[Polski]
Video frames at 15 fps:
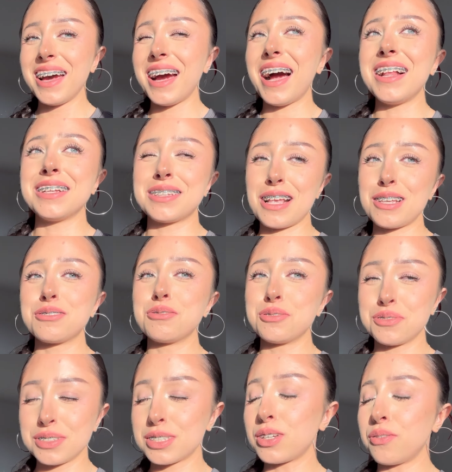ale teraz już
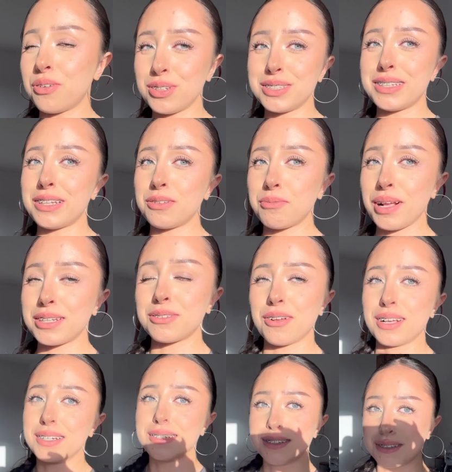wszystko wchodzi na dobre
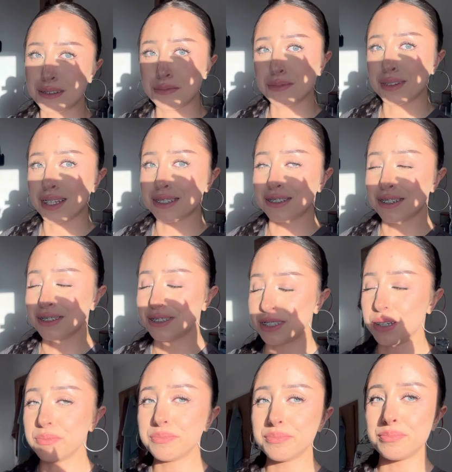tory, na
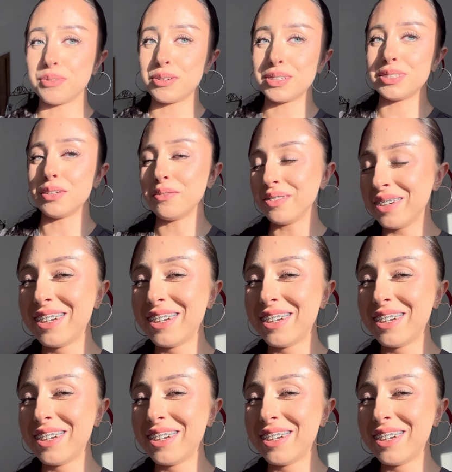szczęście, póki co.